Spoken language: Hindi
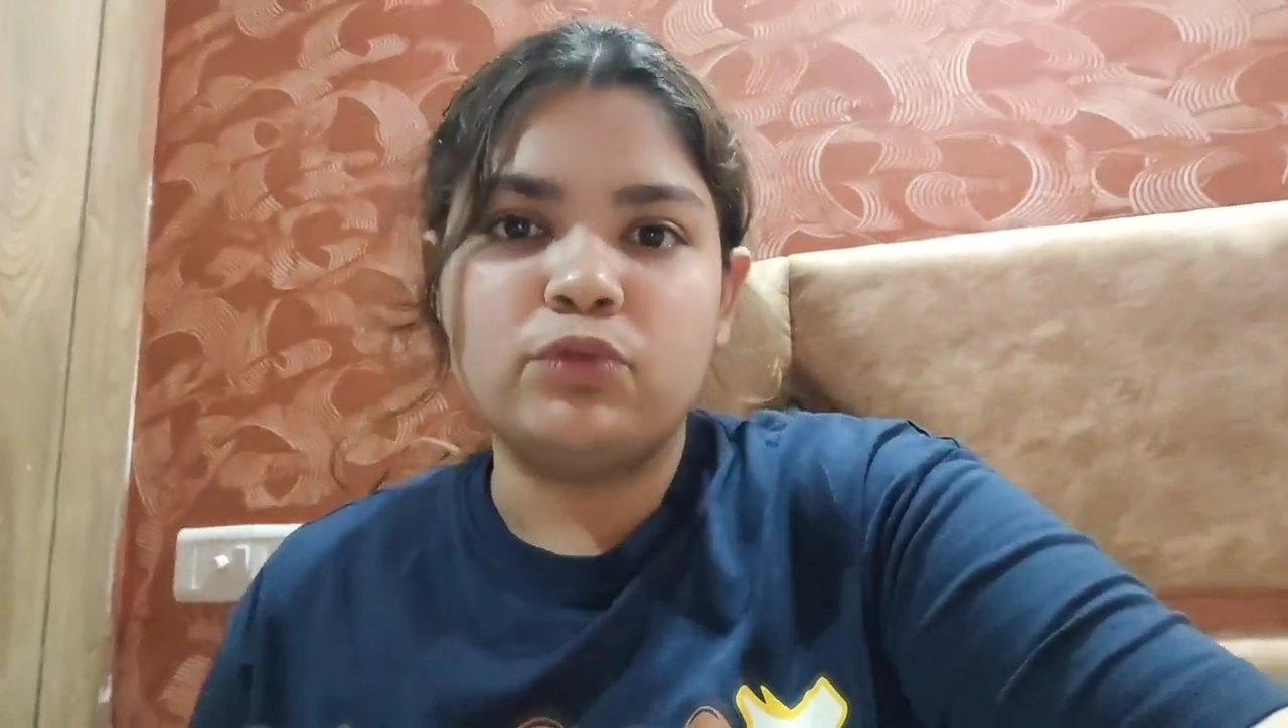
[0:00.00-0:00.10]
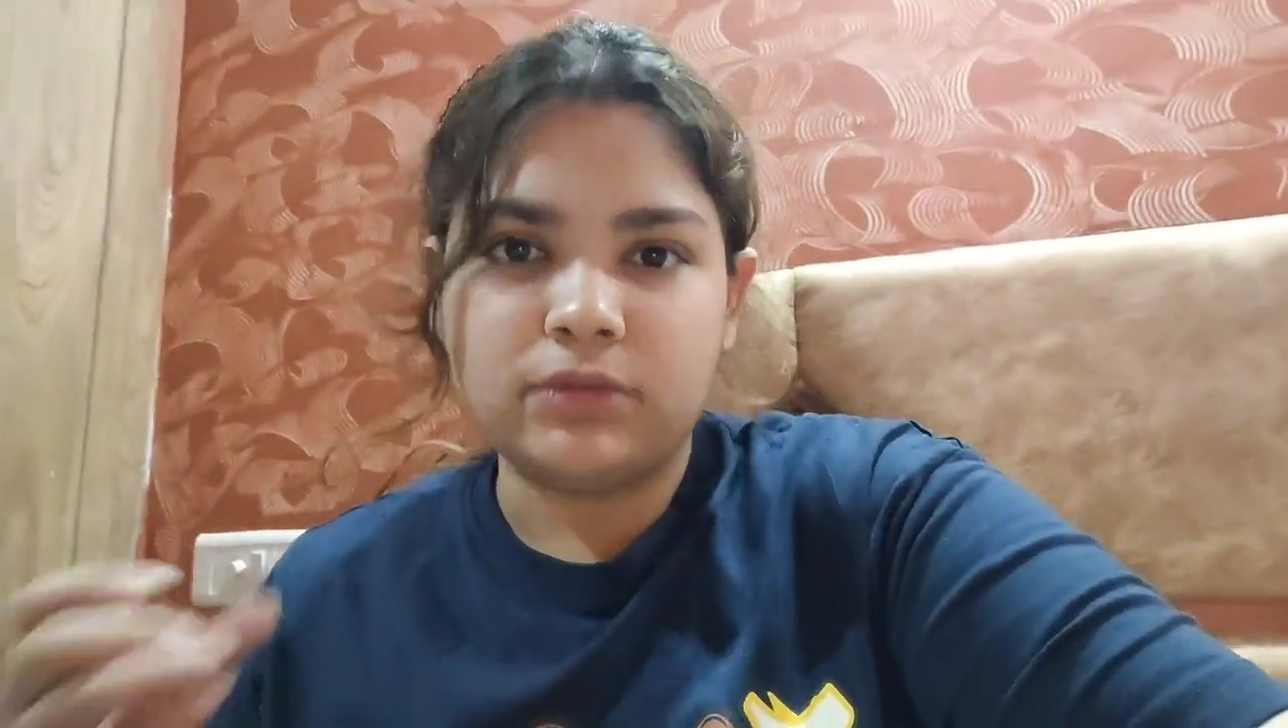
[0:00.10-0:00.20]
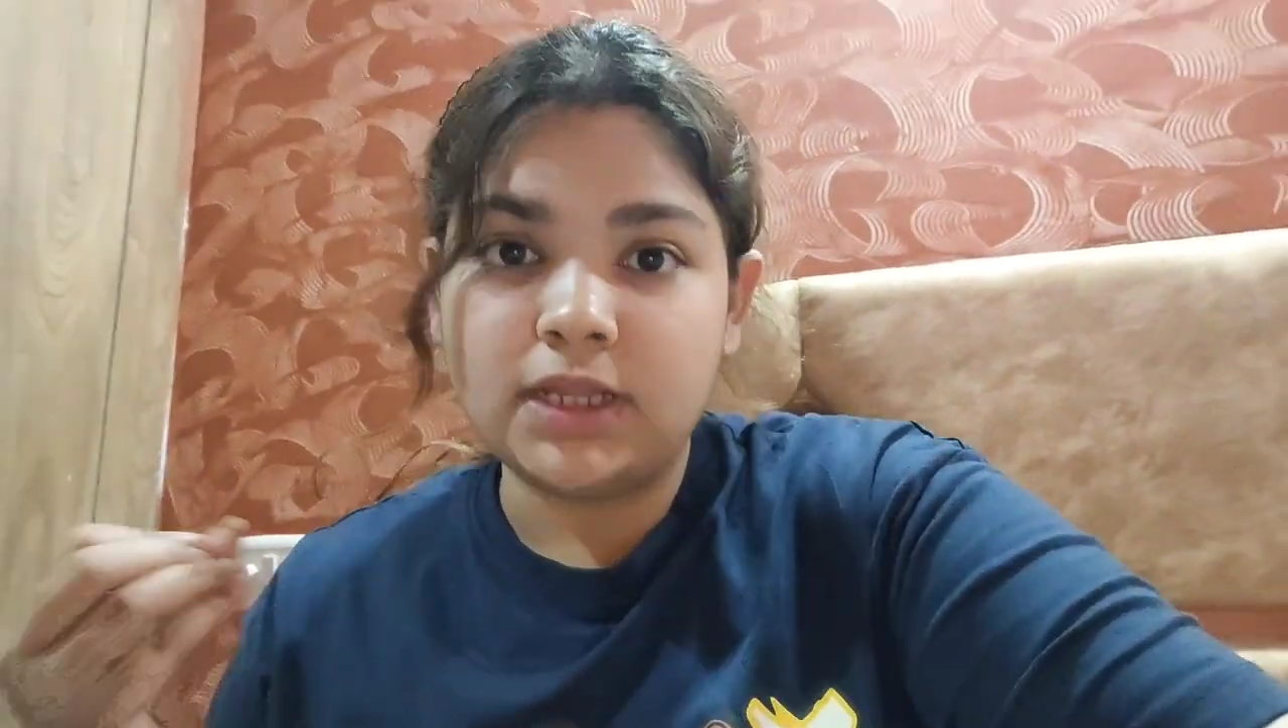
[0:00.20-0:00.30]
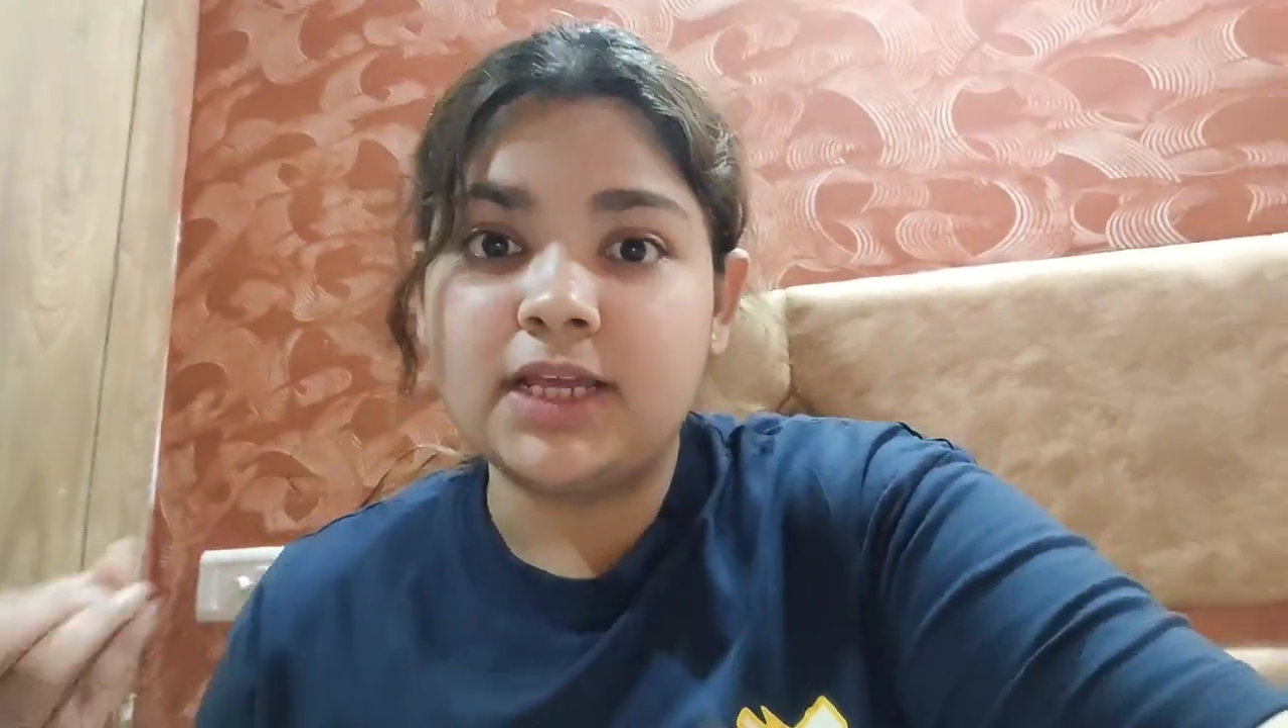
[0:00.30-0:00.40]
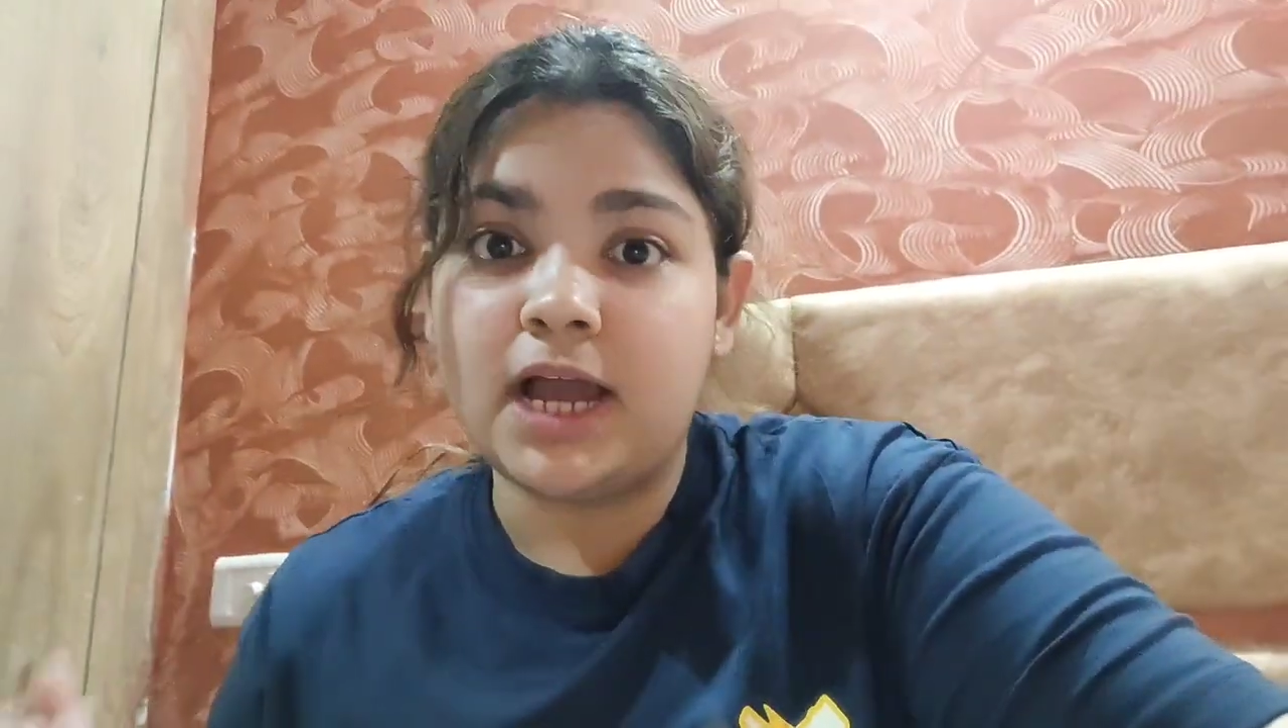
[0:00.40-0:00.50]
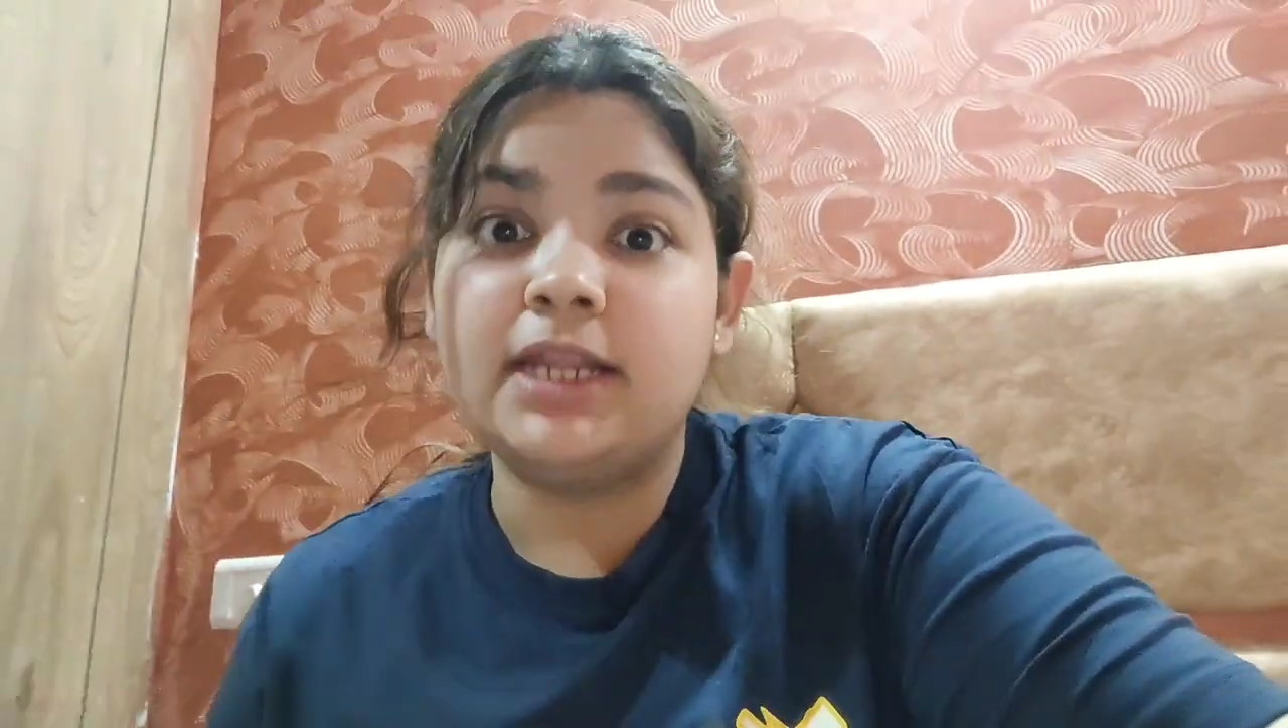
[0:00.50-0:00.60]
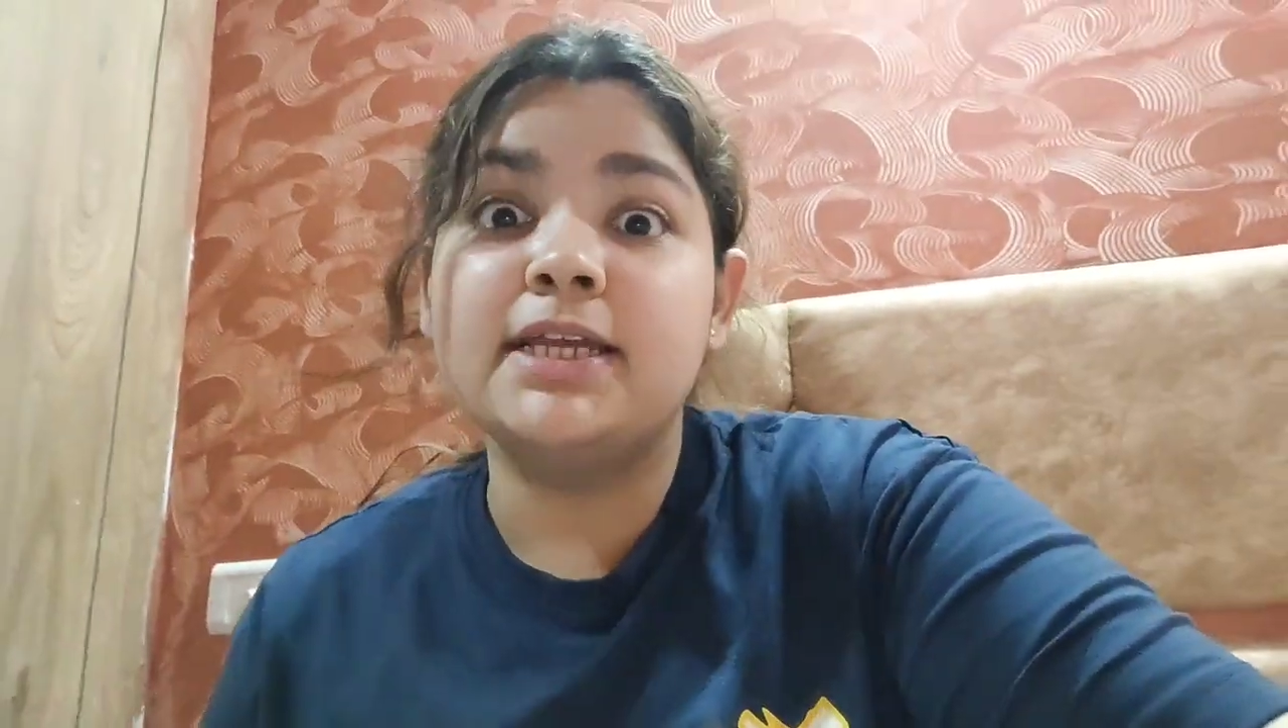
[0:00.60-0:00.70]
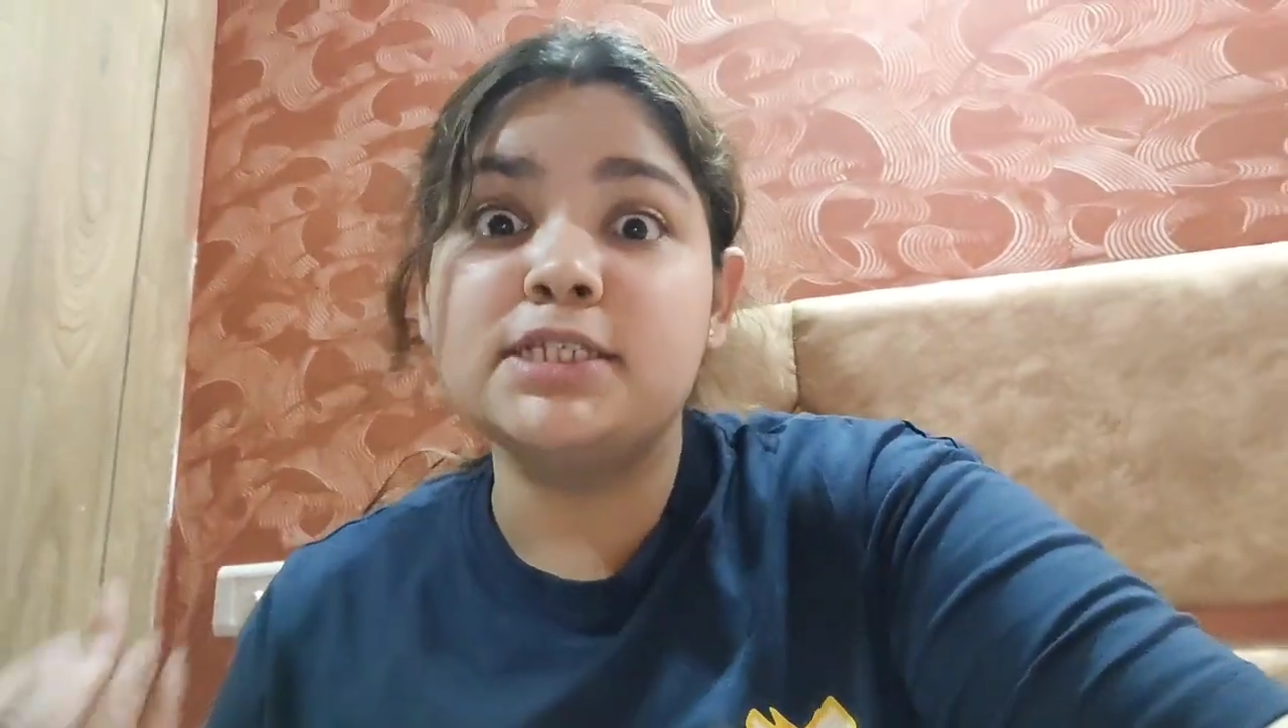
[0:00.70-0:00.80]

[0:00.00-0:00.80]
उतना दिखाने